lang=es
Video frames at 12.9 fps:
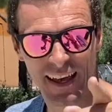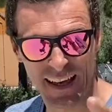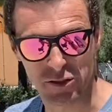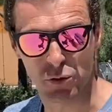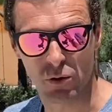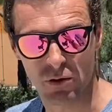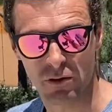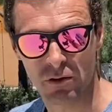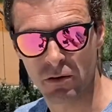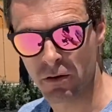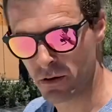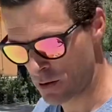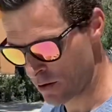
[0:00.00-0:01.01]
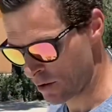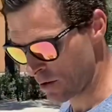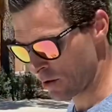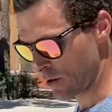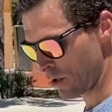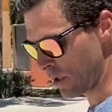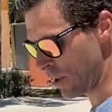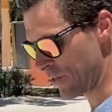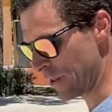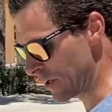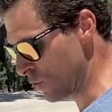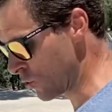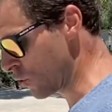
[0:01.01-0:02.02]
eso. Y
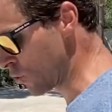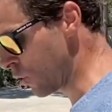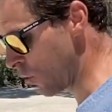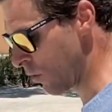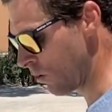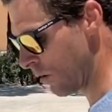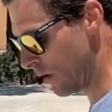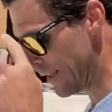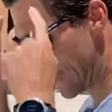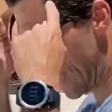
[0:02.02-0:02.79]
decir, no, no, no. La